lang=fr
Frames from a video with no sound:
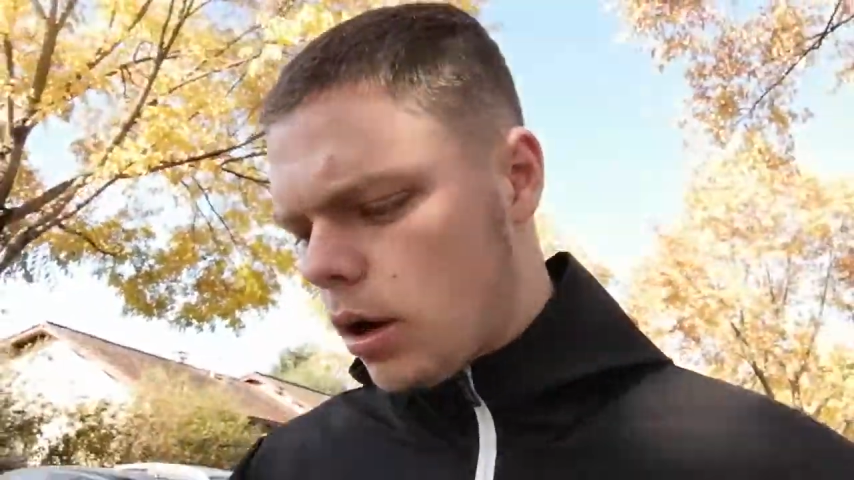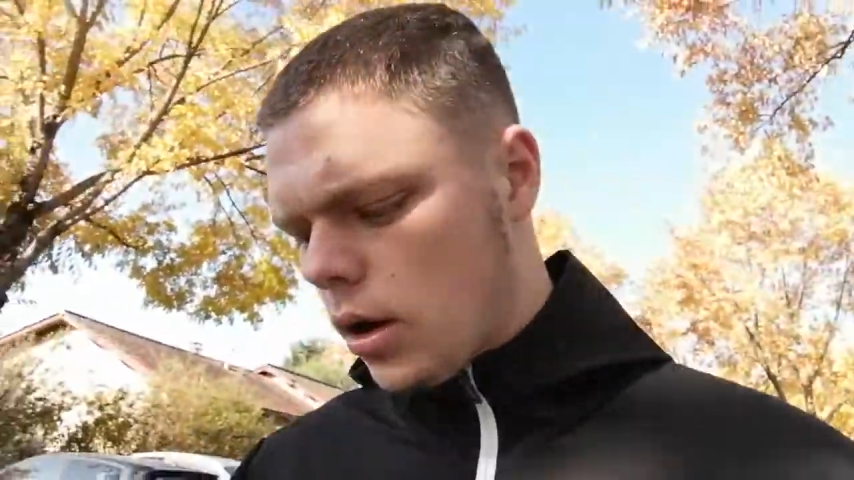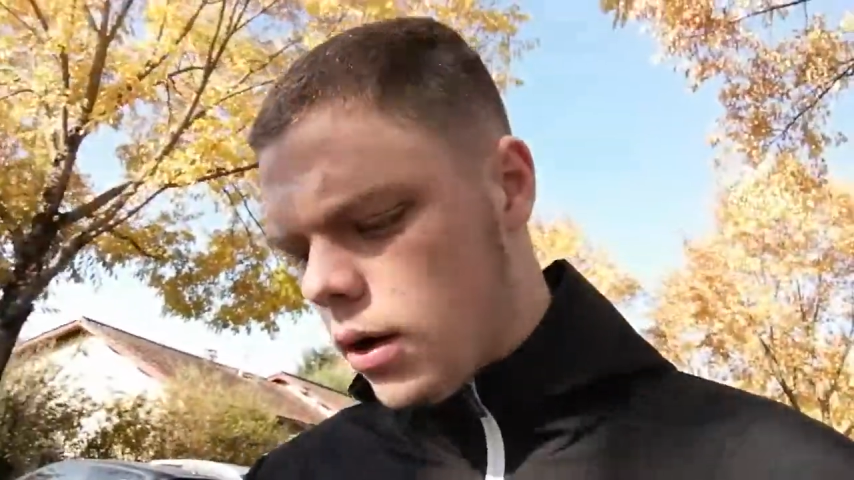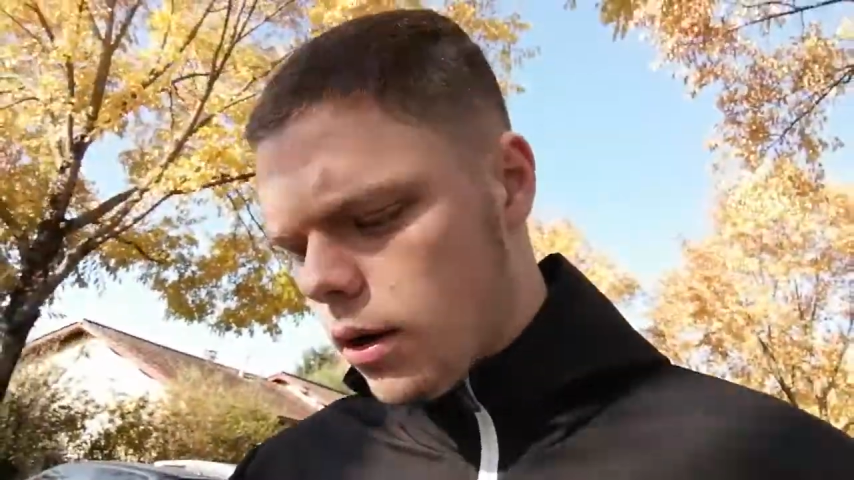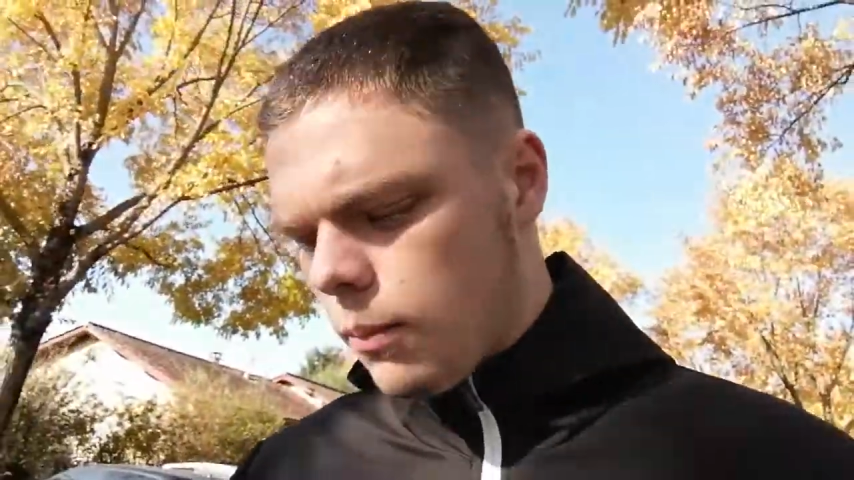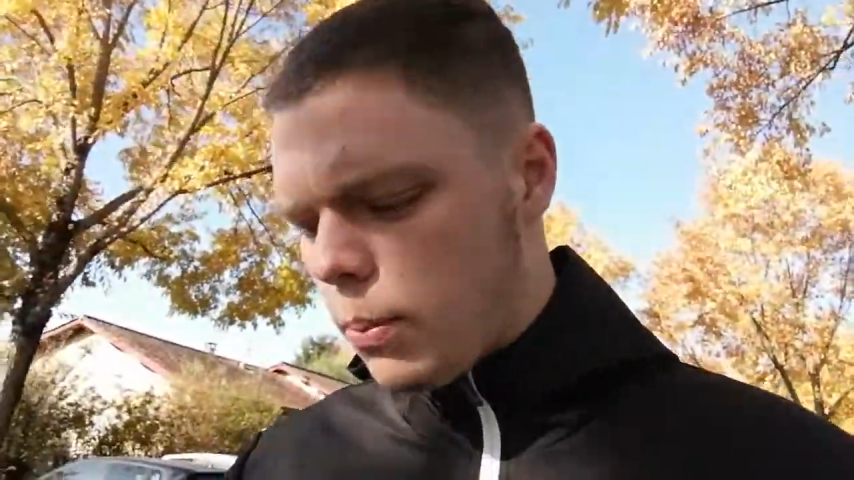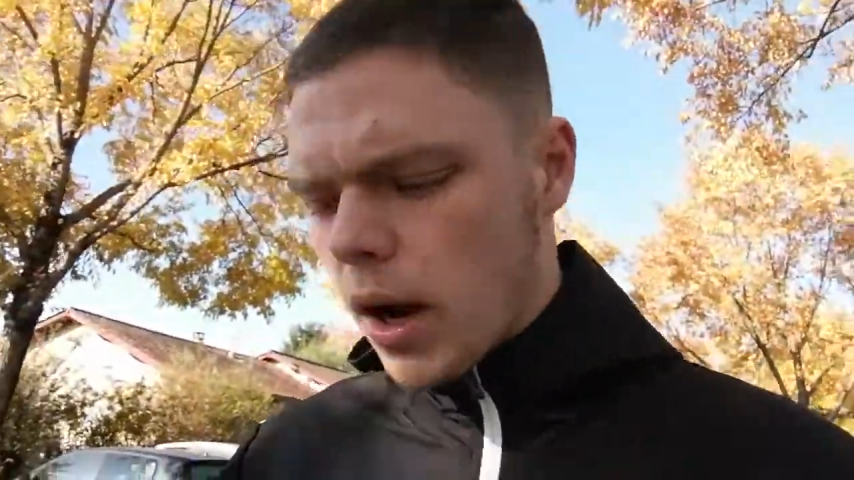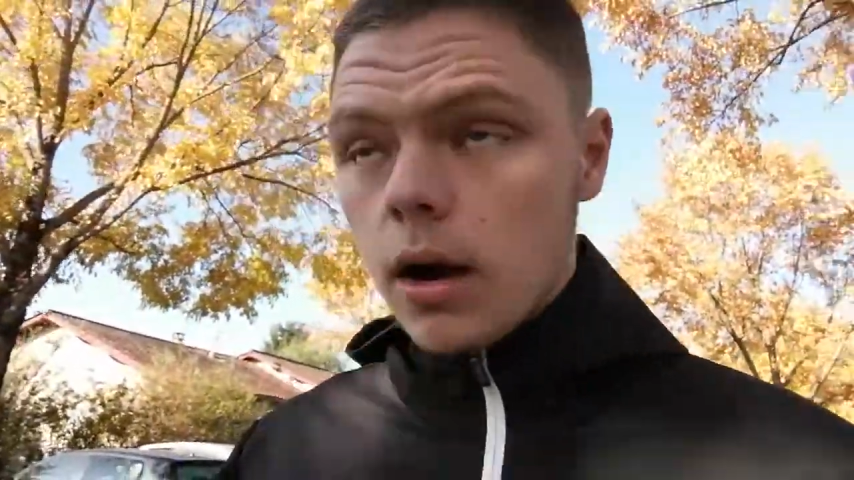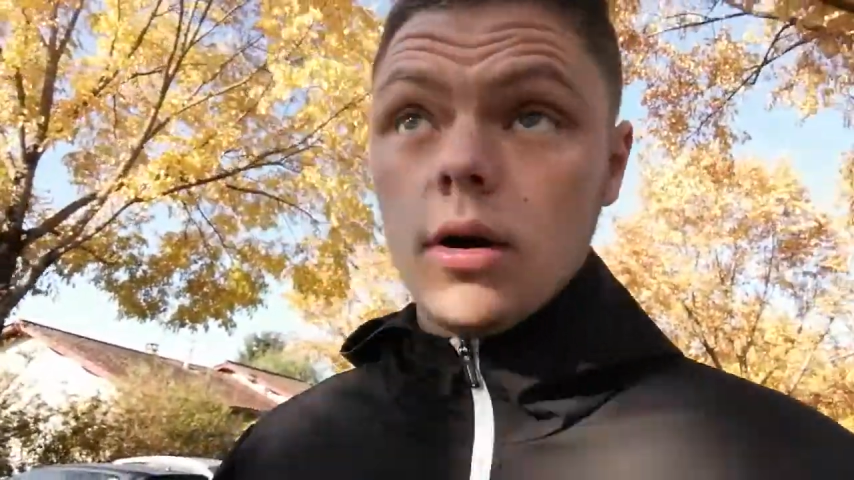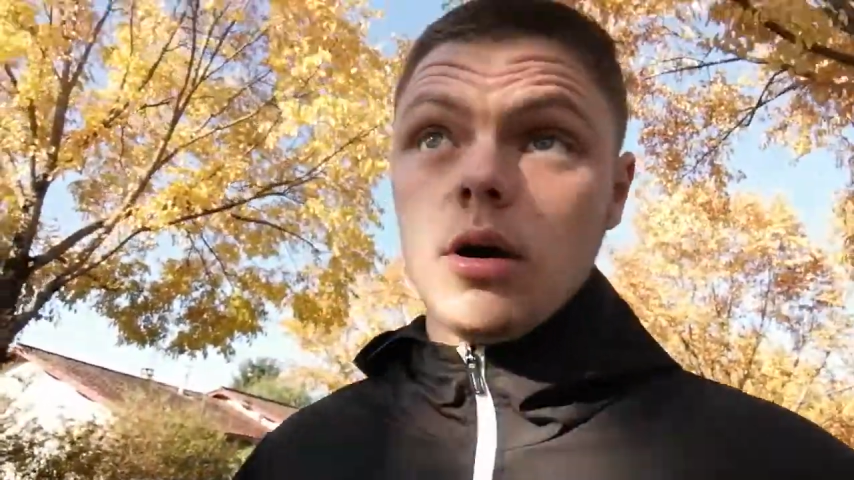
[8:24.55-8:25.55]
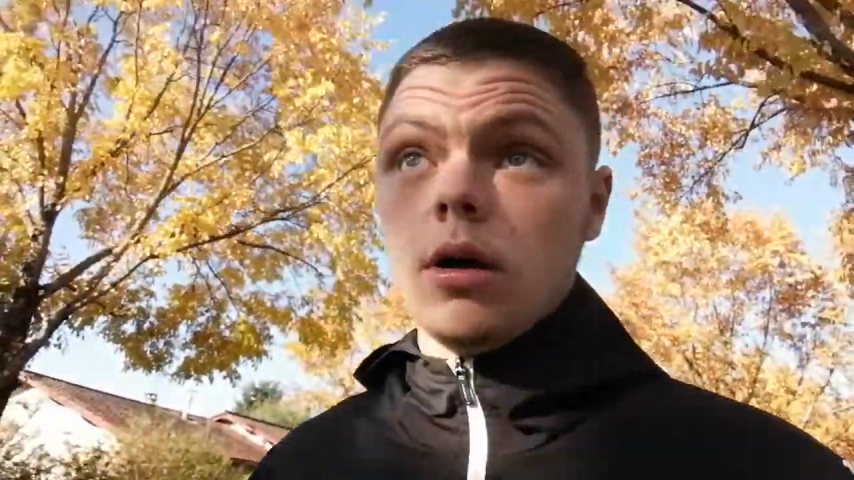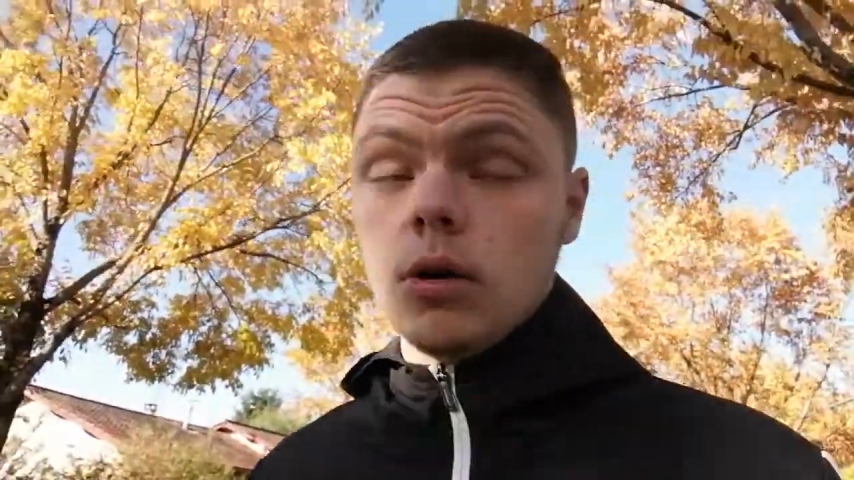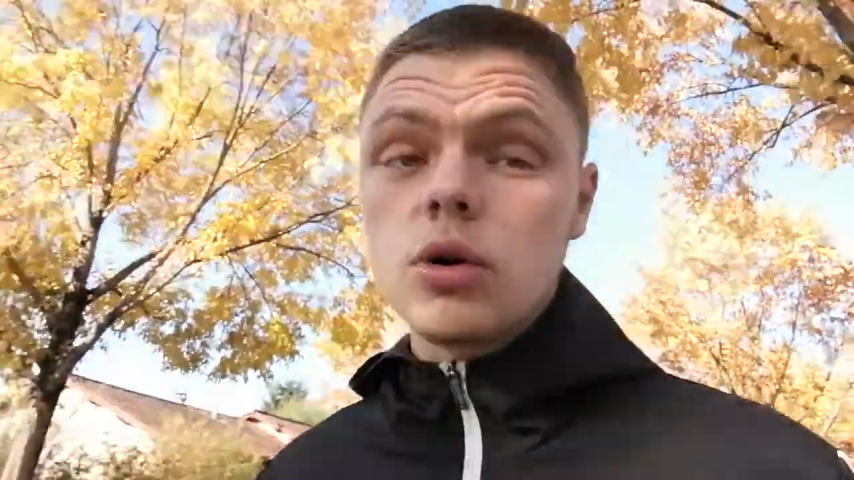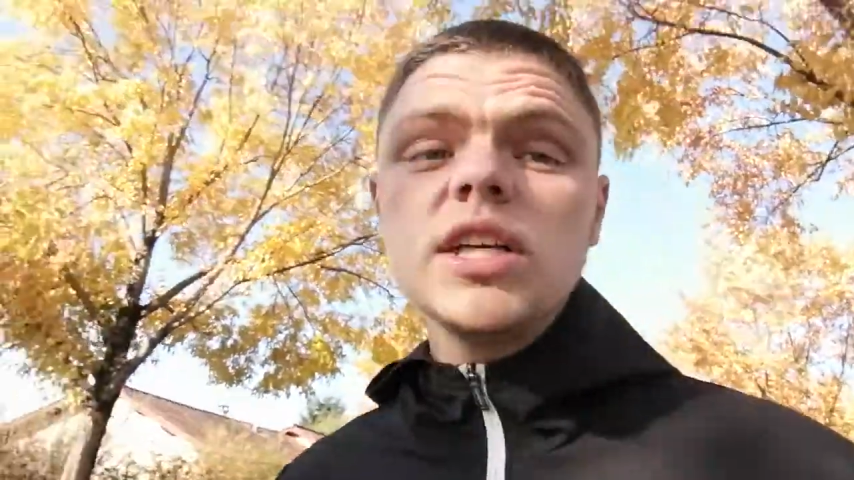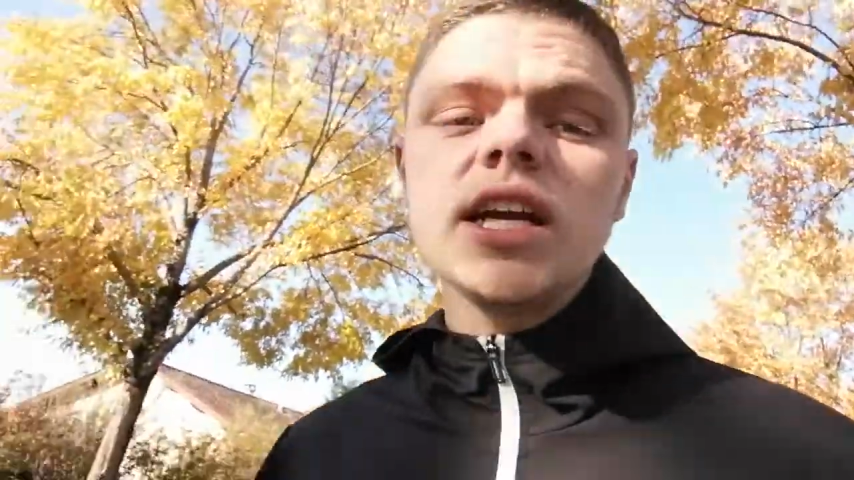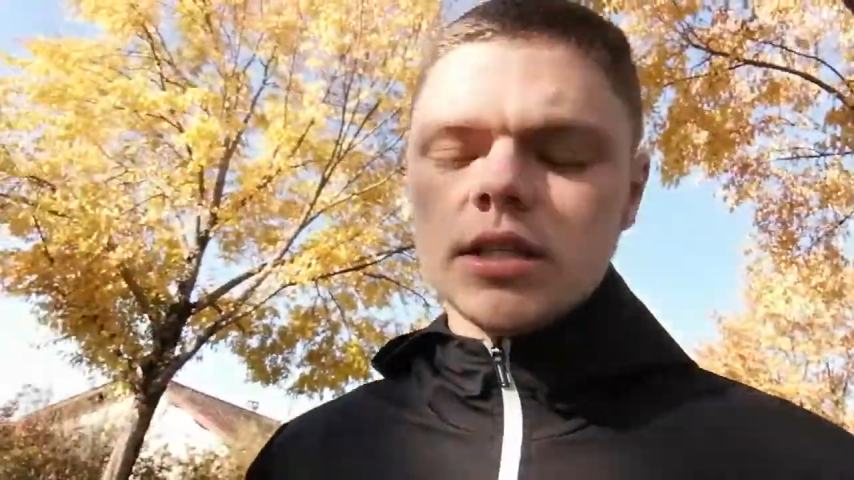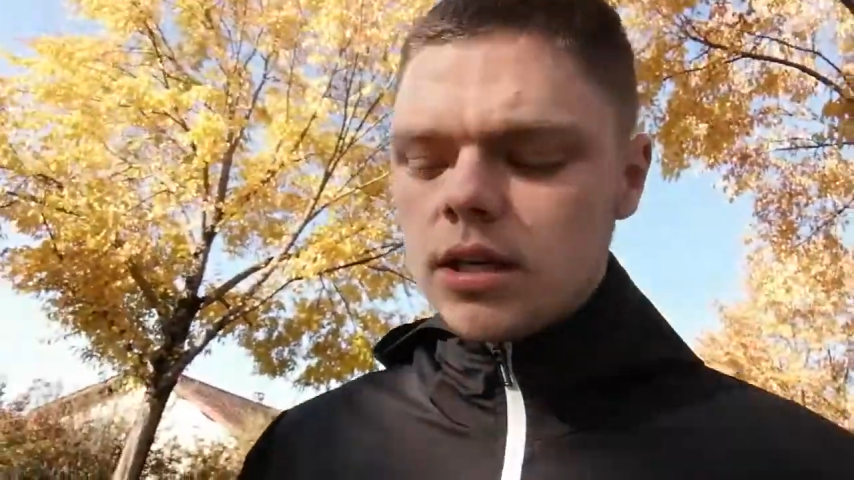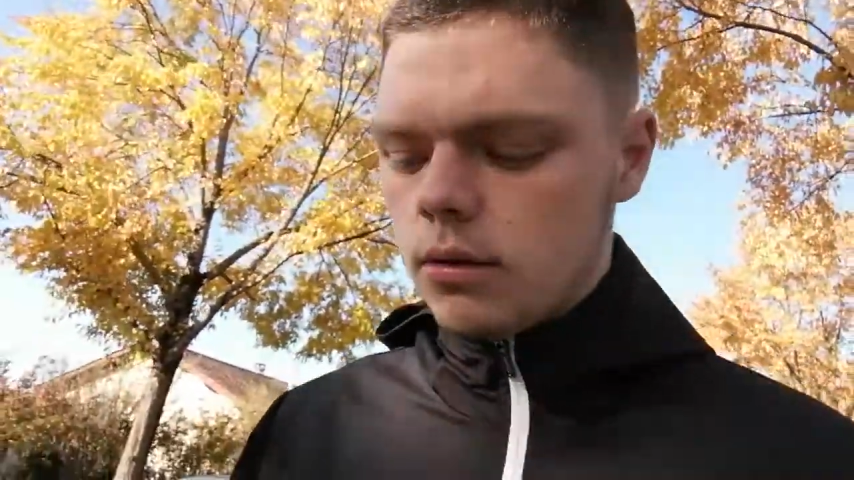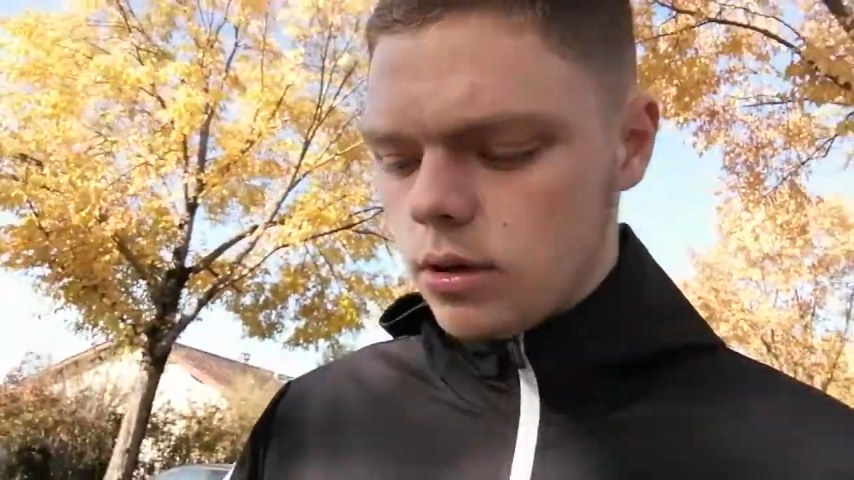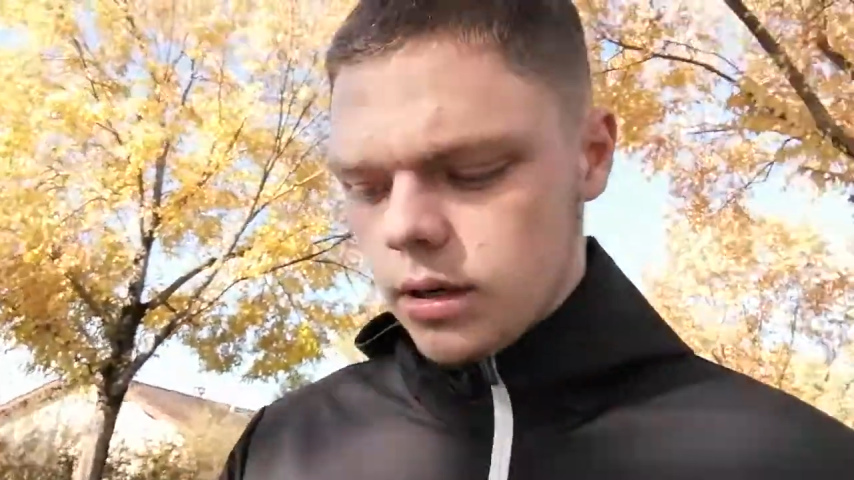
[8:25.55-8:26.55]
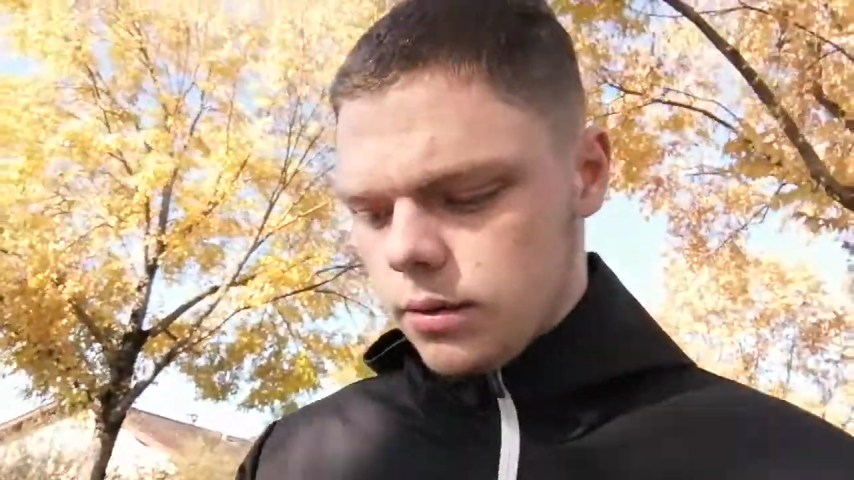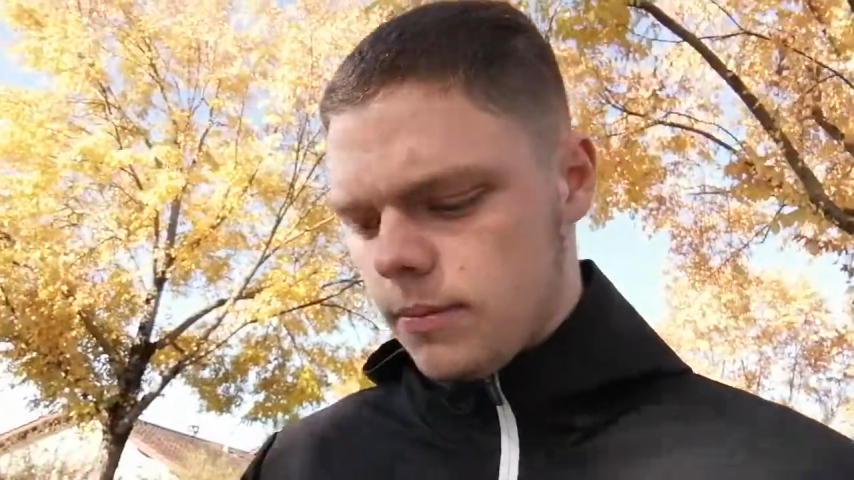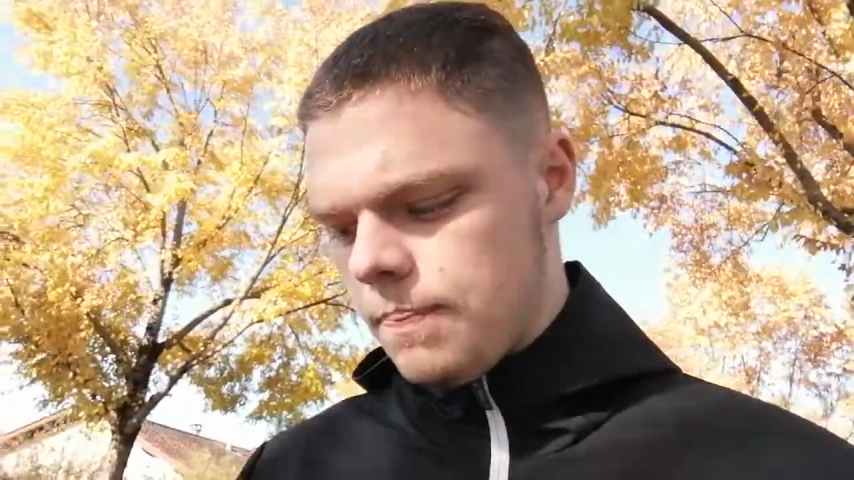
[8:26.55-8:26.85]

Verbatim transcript: euh, par euh, Rudy Garcia. Voilà.